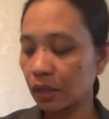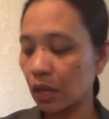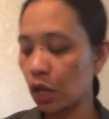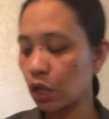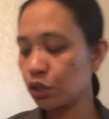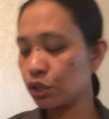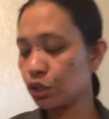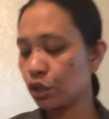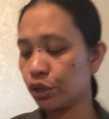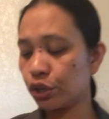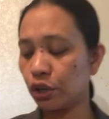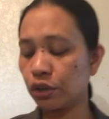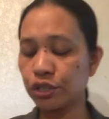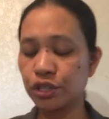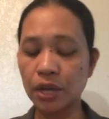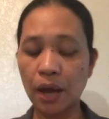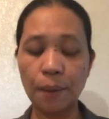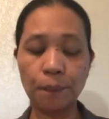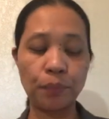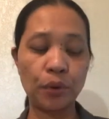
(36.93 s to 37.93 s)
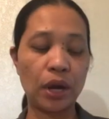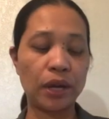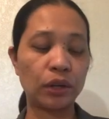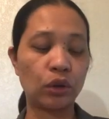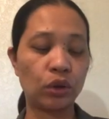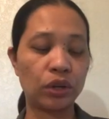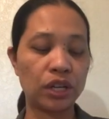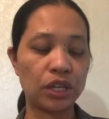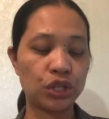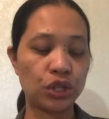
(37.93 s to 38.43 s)
So, yung shampoo and
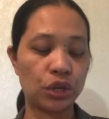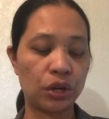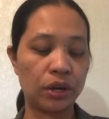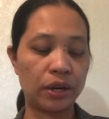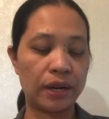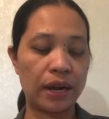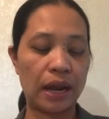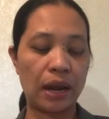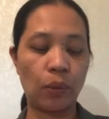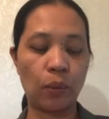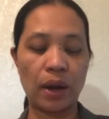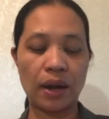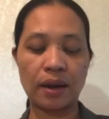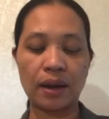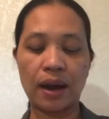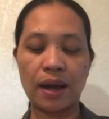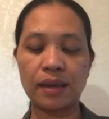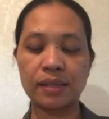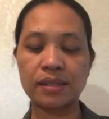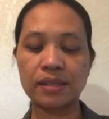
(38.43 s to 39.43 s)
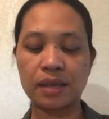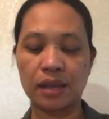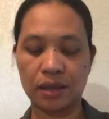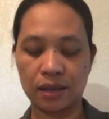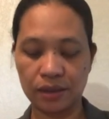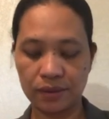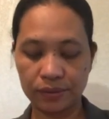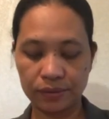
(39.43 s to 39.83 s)
conditioner, dalawang klase.